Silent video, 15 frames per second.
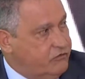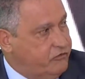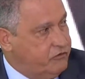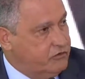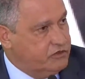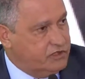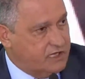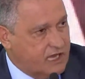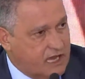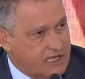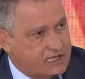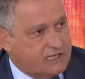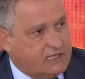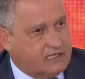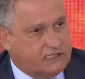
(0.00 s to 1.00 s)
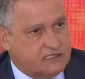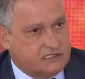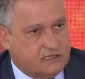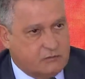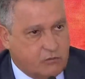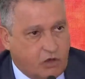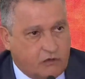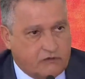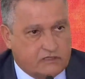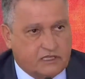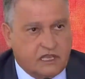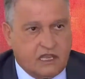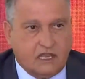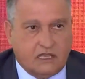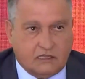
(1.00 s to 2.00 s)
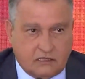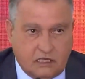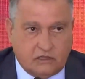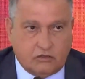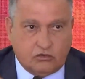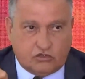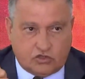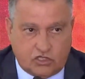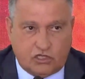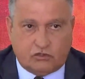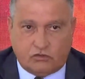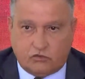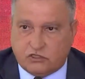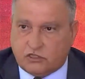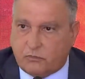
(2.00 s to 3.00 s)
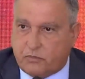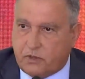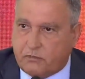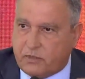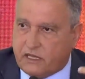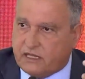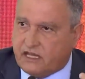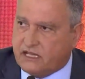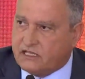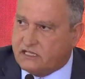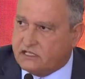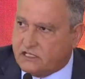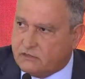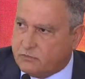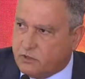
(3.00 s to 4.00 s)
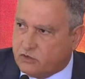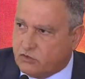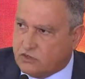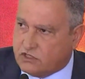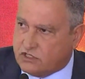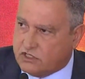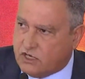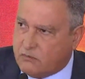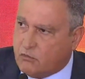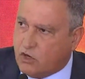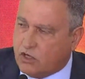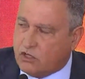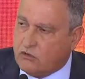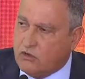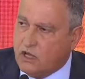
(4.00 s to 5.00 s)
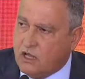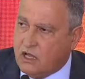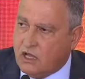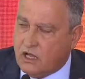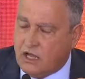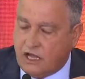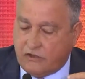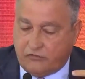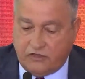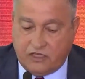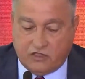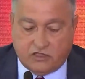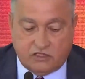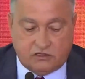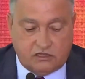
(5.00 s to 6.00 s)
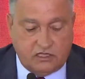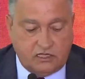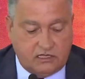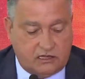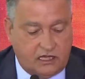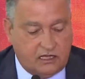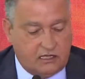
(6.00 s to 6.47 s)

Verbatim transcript: fundiária desses imóveis, dando título de propriedade a essas pessoas que já moram há 20, 30